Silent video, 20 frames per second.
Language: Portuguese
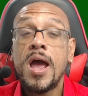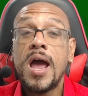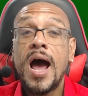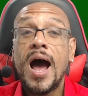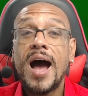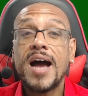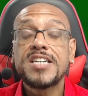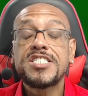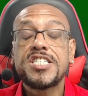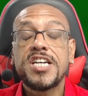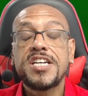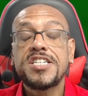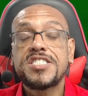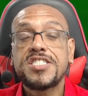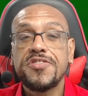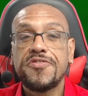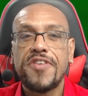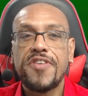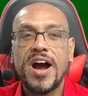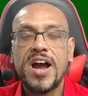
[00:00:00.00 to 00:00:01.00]
a gente
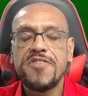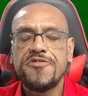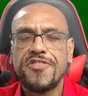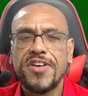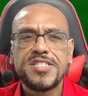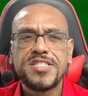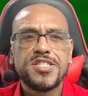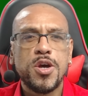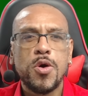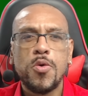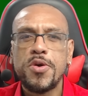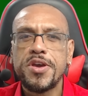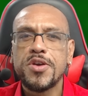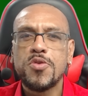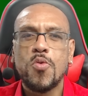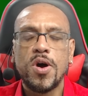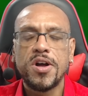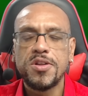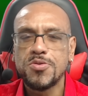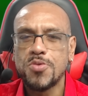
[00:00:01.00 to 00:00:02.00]
vai fazer o
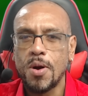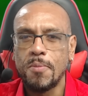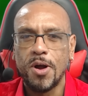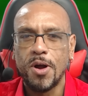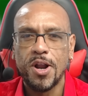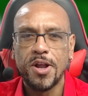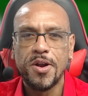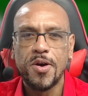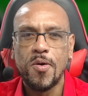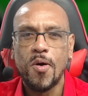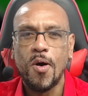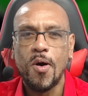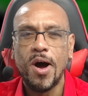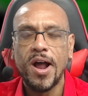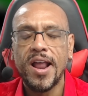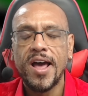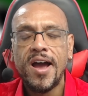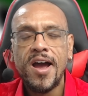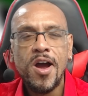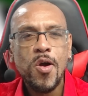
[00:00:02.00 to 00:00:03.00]
Enquanto a Bola Não
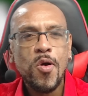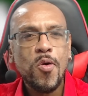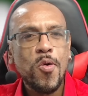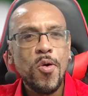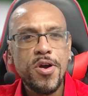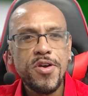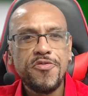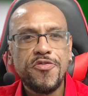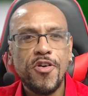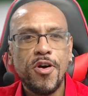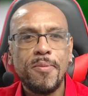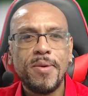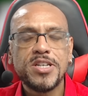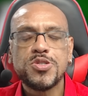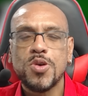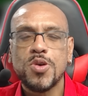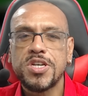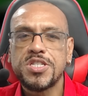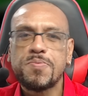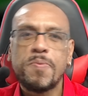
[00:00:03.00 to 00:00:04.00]
Rola com
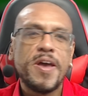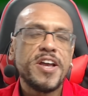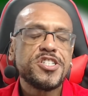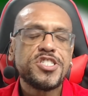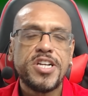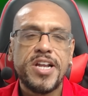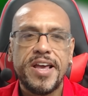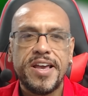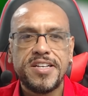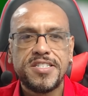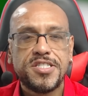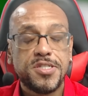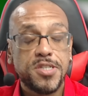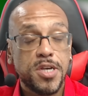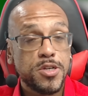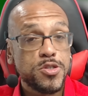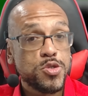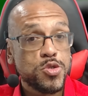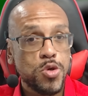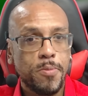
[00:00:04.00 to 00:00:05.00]
informações pertinentes
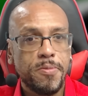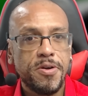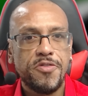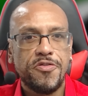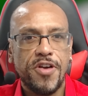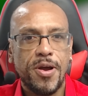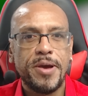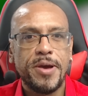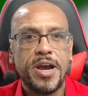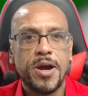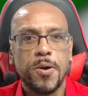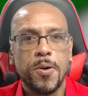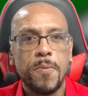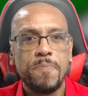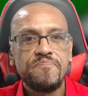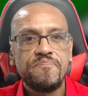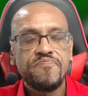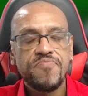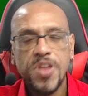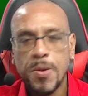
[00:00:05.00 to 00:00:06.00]
sobre o Flamengo.
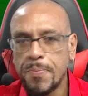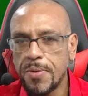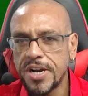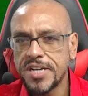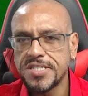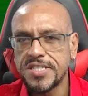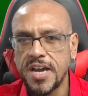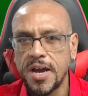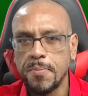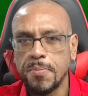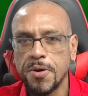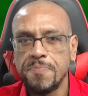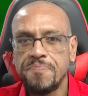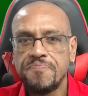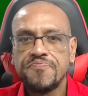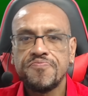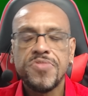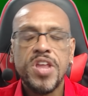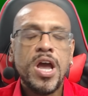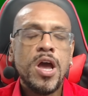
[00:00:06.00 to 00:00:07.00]
Por exemplo,
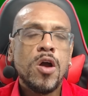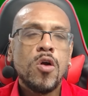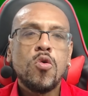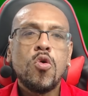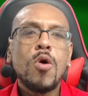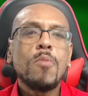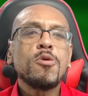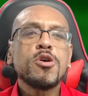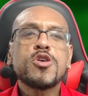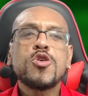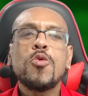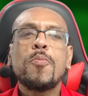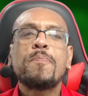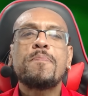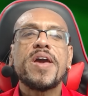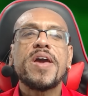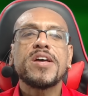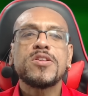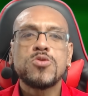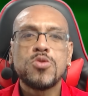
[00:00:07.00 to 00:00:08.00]
como que o
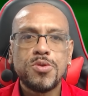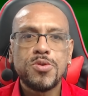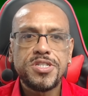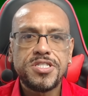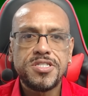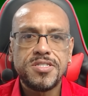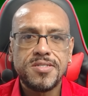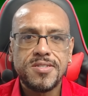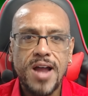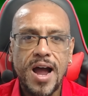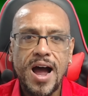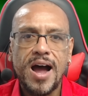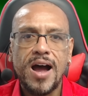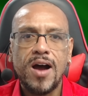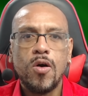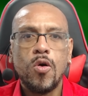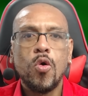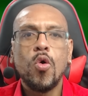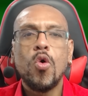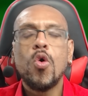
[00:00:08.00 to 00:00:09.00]
Pedro está
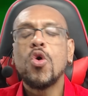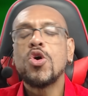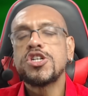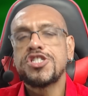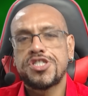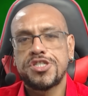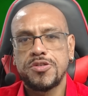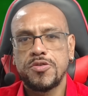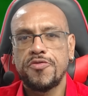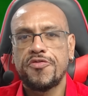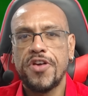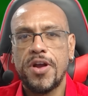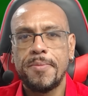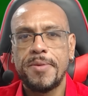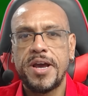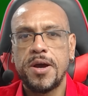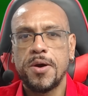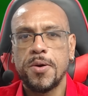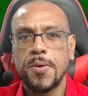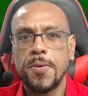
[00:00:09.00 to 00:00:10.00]
hoje no
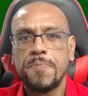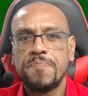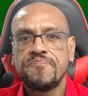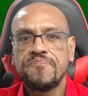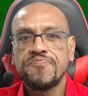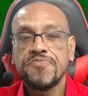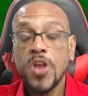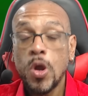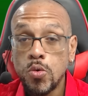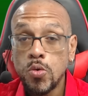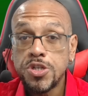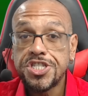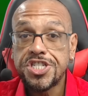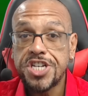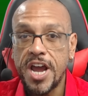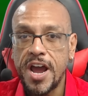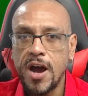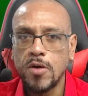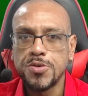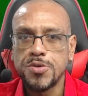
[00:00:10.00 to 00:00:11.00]
Flamengo? O
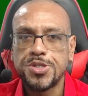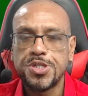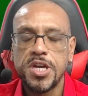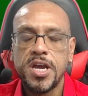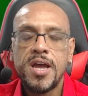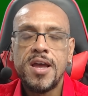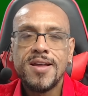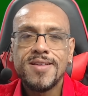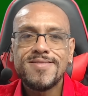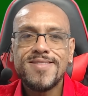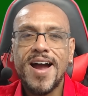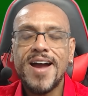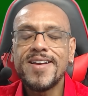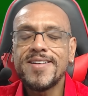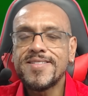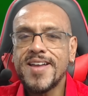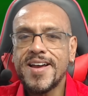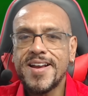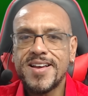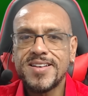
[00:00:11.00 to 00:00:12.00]
Chelsea está
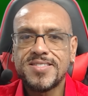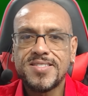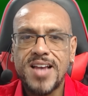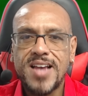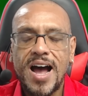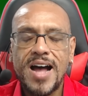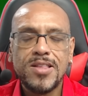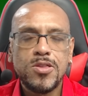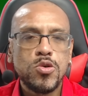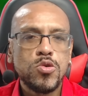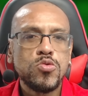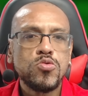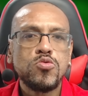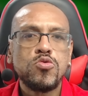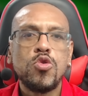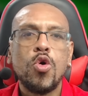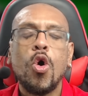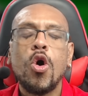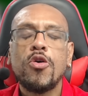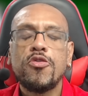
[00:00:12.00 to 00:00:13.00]
interessado num
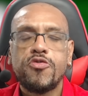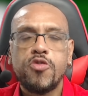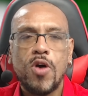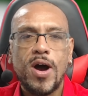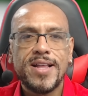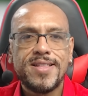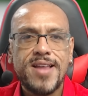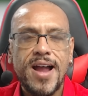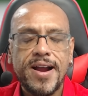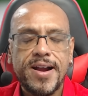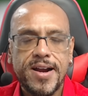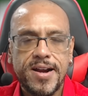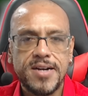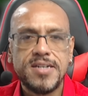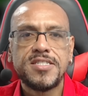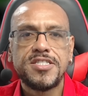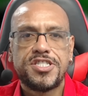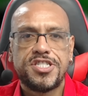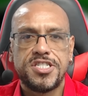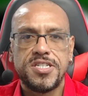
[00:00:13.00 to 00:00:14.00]
novo
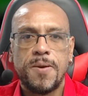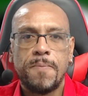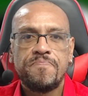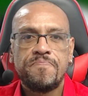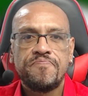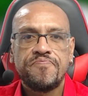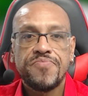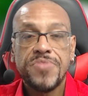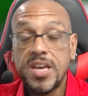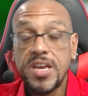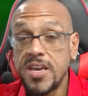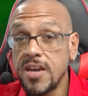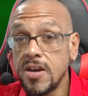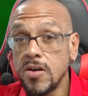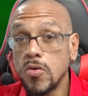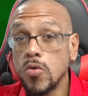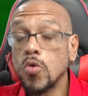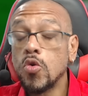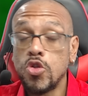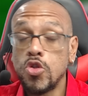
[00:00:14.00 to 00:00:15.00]
atacante e
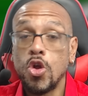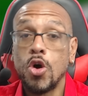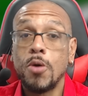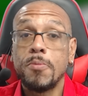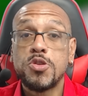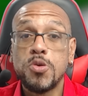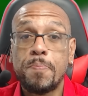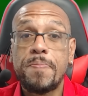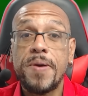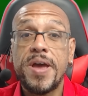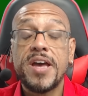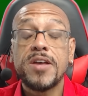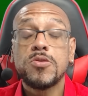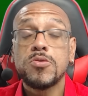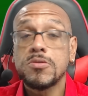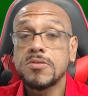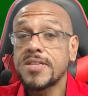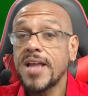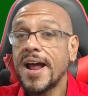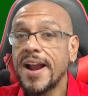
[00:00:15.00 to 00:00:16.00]
o nome do Pedro
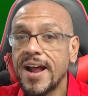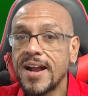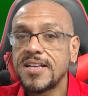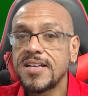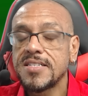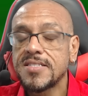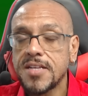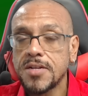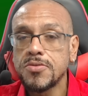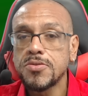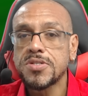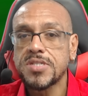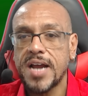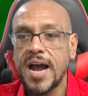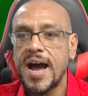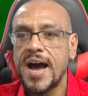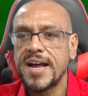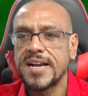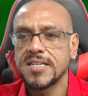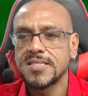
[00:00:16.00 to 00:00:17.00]
está na lista dos
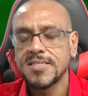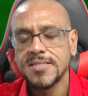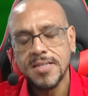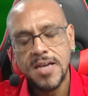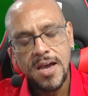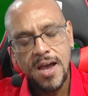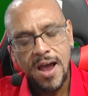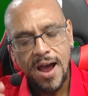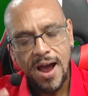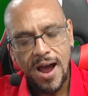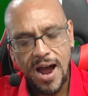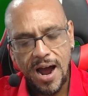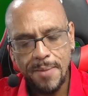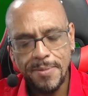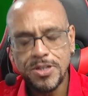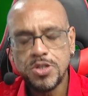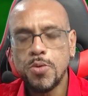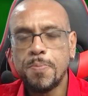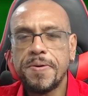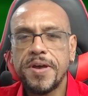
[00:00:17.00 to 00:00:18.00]
caras. Ah,
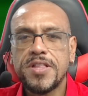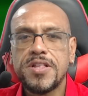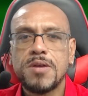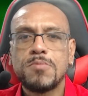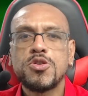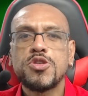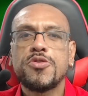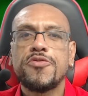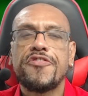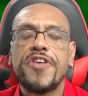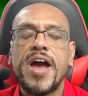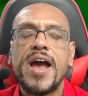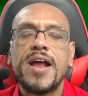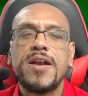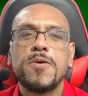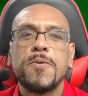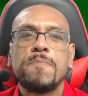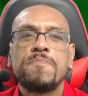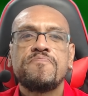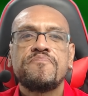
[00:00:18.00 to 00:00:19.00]
mas o Pedro é muito
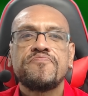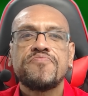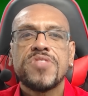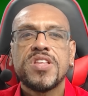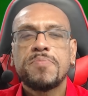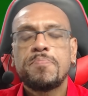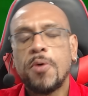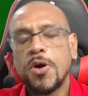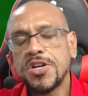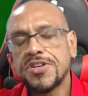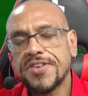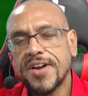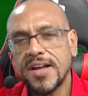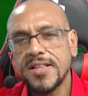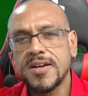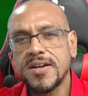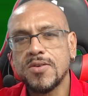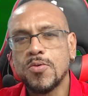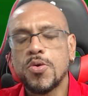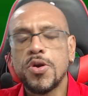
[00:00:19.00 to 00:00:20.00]
velho. Pode ficar
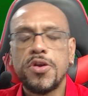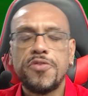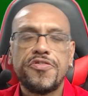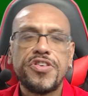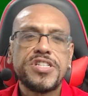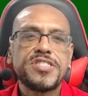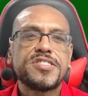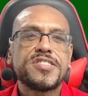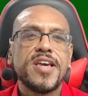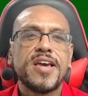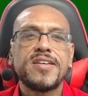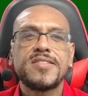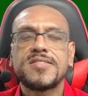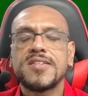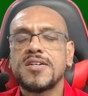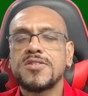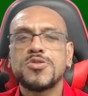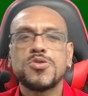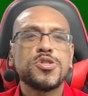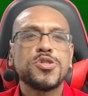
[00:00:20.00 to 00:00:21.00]
tranquilo, 26
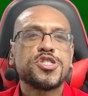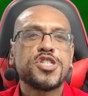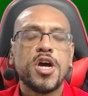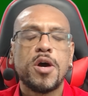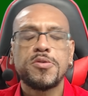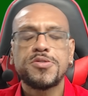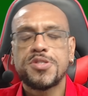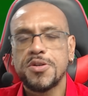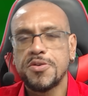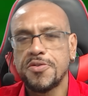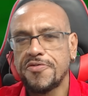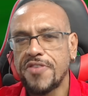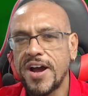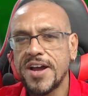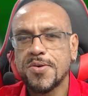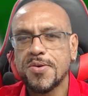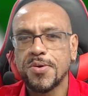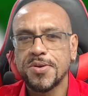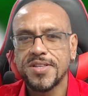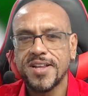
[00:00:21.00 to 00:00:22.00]
anos, o Chelsea não vai
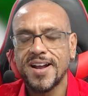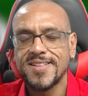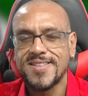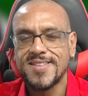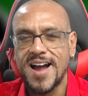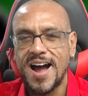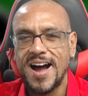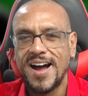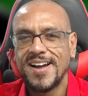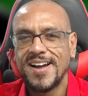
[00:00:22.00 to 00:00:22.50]
contratar.